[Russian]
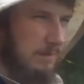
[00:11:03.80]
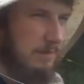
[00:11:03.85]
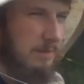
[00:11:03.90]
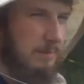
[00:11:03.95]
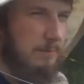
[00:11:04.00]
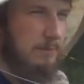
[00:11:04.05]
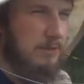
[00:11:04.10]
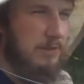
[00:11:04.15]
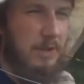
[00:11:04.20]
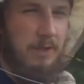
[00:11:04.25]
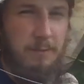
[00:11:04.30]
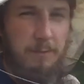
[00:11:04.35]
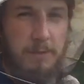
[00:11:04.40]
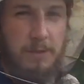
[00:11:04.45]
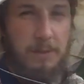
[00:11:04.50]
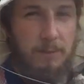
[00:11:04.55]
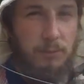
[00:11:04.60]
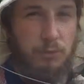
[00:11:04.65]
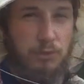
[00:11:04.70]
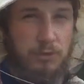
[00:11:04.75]
не мешает,
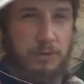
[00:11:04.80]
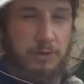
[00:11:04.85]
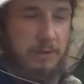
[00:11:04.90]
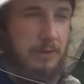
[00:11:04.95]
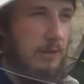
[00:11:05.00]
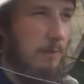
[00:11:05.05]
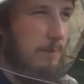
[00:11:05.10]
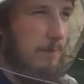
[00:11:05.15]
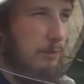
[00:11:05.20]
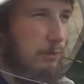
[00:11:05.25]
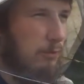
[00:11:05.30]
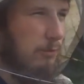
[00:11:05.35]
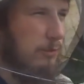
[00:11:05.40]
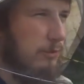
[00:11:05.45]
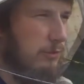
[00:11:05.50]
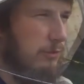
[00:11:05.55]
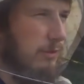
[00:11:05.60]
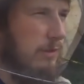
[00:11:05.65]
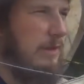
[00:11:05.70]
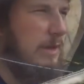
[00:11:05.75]
потому что я
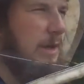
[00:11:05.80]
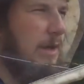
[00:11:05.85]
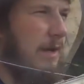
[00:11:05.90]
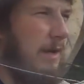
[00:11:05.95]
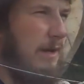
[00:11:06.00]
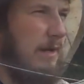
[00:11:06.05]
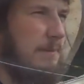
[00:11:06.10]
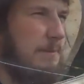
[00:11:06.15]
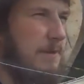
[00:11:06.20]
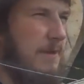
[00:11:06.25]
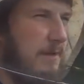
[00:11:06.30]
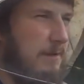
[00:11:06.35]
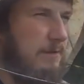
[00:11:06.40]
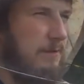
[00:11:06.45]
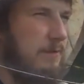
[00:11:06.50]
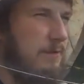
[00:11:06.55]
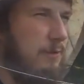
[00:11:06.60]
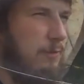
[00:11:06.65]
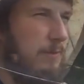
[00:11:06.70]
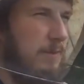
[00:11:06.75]
подумал, что а какая мне
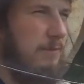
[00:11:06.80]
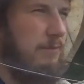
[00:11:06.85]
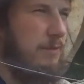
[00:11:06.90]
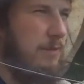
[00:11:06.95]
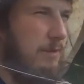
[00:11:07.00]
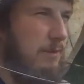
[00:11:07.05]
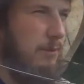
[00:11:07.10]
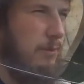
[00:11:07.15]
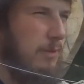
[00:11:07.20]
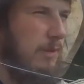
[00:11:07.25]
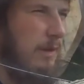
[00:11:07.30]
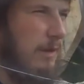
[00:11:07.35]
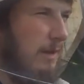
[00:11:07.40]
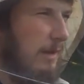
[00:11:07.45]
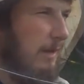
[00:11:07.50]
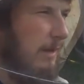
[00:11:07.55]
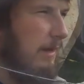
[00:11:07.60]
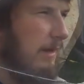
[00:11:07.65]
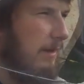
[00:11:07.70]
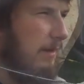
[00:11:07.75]
разница, у меня все равно
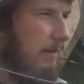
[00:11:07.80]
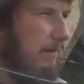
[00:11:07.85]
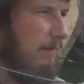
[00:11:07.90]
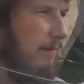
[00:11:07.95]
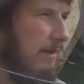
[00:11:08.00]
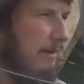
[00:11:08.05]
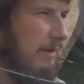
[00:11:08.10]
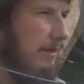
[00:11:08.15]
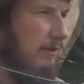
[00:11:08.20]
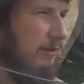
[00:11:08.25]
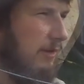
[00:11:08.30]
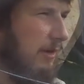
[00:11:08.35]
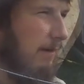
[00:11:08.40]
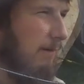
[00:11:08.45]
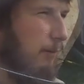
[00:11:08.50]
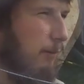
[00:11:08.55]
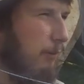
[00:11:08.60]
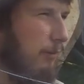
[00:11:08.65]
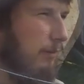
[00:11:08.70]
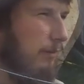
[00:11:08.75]
два
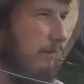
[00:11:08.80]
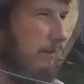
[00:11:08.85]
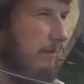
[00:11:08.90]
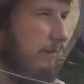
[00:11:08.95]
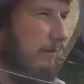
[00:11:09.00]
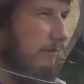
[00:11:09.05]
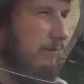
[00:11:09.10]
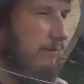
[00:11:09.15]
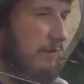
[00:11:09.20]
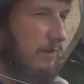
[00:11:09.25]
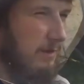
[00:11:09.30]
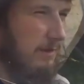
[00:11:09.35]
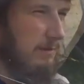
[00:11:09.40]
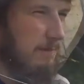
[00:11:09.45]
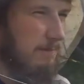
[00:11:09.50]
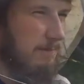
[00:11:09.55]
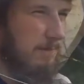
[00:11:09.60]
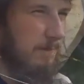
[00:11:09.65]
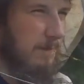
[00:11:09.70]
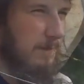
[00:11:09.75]
тачка будет в
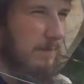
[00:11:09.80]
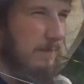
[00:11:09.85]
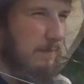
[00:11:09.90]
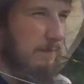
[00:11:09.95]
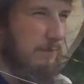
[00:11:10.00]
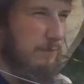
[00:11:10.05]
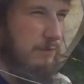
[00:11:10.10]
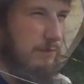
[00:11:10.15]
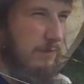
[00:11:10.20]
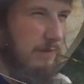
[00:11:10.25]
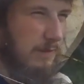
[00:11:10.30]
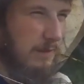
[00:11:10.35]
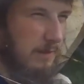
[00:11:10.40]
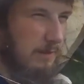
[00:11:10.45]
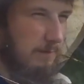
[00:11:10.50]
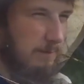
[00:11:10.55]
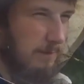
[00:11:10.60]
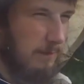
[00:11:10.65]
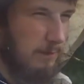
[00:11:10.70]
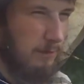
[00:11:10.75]
целом
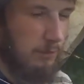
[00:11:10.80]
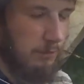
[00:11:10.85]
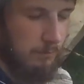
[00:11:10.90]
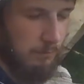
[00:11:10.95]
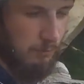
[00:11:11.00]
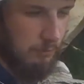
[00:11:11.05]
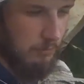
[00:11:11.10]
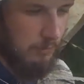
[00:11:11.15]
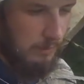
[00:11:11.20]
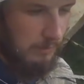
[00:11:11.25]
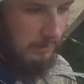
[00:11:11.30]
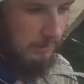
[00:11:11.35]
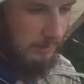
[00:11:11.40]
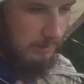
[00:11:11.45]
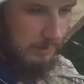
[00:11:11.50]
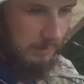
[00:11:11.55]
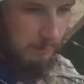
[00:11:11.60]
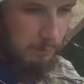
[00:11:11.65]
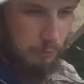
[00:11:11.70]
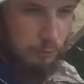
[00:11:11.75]
всегда. Поэтому
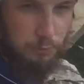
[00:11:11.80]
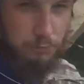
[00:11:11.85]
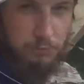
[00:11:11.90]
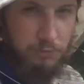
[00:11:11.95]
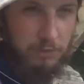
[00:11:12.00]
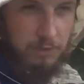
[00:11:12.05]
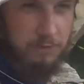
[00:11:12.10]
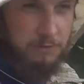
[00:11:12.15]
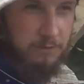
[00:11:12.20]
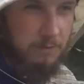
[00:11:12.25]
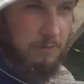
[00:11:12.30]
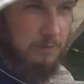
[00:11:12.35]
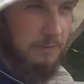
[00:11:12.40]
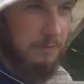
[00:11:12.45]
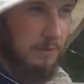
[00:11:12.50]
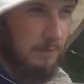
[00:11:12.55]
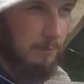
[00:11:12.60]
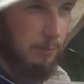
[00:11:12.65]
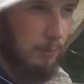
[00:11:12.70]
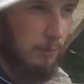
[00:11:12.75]
я буду делить
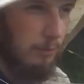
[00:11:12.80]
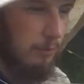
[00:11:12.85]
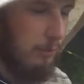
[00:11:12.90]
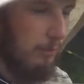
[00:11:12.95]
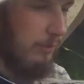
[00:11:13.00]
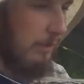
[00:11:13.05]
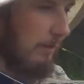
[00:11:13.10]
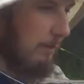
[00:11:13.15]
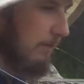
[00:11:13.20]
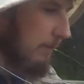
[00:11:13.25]
не на пол лета, а